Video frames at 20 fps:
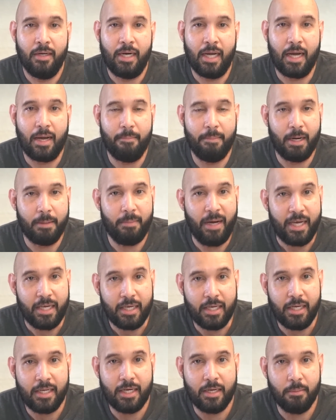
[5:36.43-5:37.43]
Nah, kabar
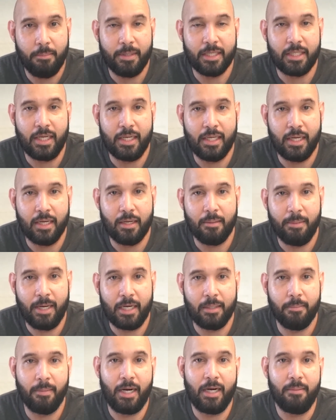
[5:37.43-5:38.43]
baiknya dari pertandingan
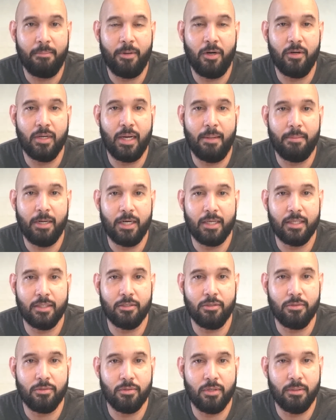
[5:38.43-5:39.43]
kemarin malam bahwa Gabriel
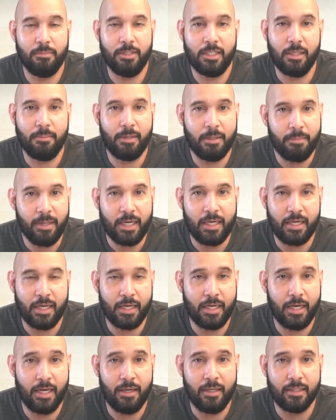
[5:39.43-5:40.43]
Jesus sudah bisa bermain
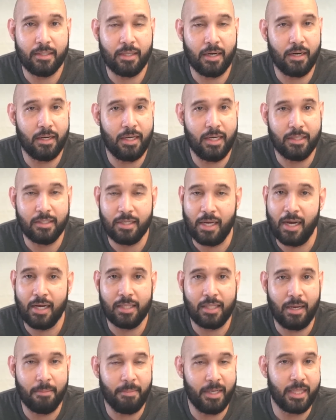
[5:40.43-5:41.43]
dan dia terlihat
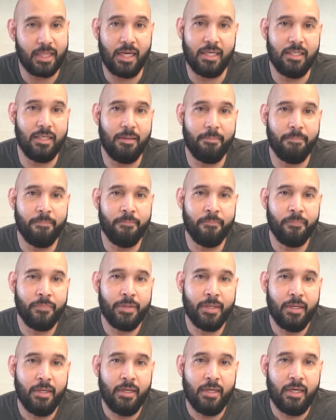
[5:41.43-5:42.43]
sangat amat tajam.
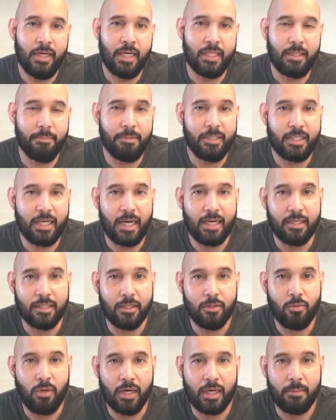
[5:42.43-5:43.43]
Nah, tapi sekarang
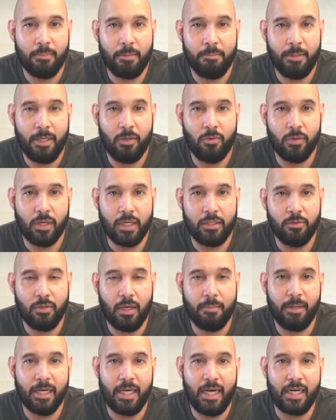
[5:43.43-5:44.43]
tentu akan membingungkan juga
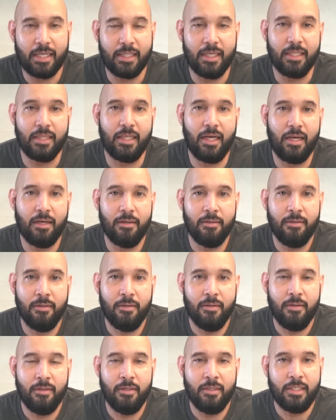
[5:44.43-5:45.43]
bagi Arteta
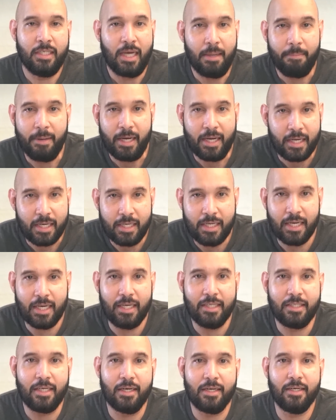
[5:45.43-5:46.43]
siapa yang akan dia
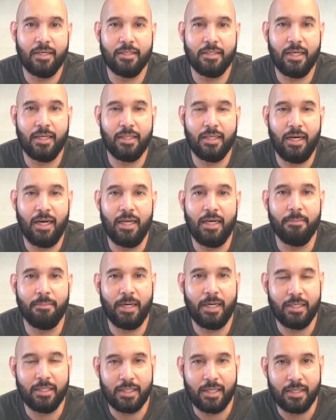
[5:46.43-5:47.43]
geser dari starting lineup
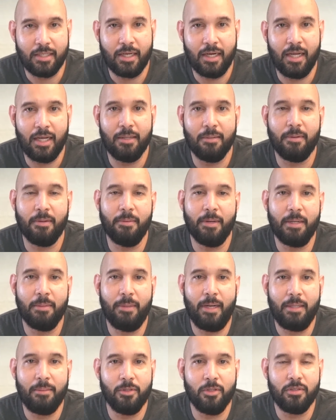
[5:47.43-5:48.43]
karena starting lineup kemarin
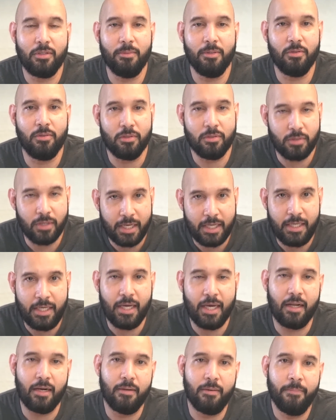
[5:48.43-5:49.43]
malam itu sebetulnya sudah
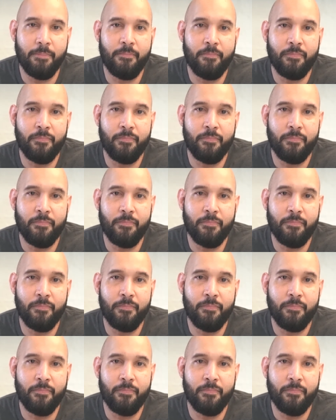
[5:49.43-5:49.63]
ideal.